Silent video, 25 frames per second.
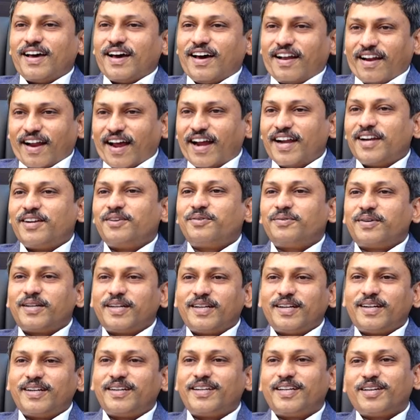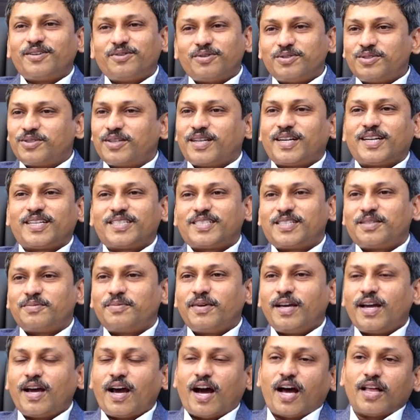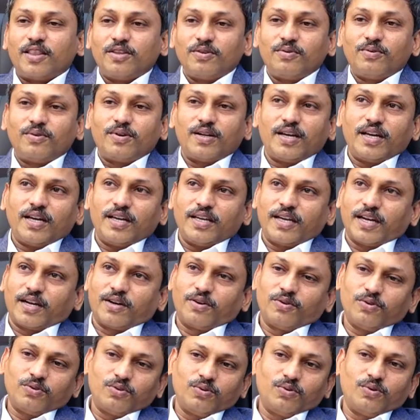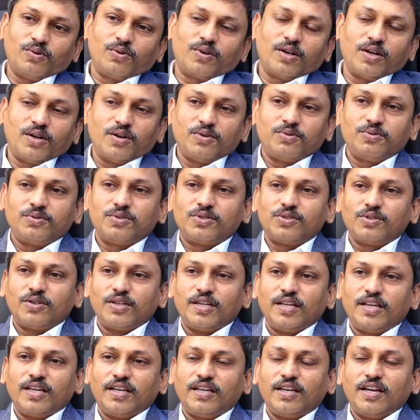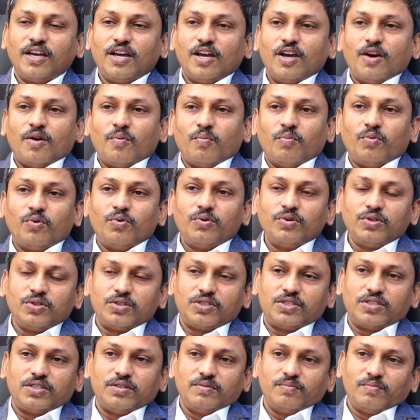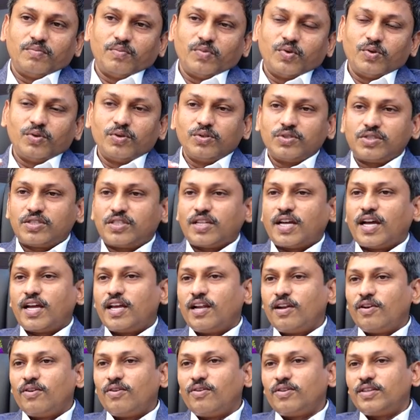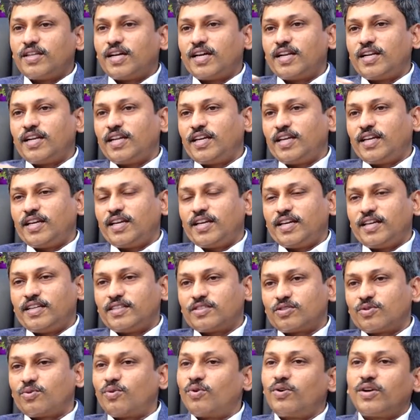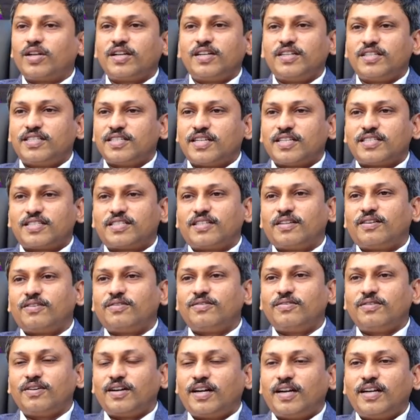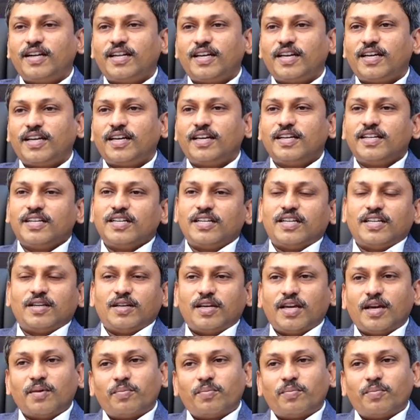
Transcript: రాయడం అని అంటే కొంచెం కష్టమే అది కూడా ఎక్కడో దూరంగా కూర్చొని మూడు మూడు స్థాయిల్లో దాన్ని స్క్రూటనీ చేస్తారు అంటే ఏ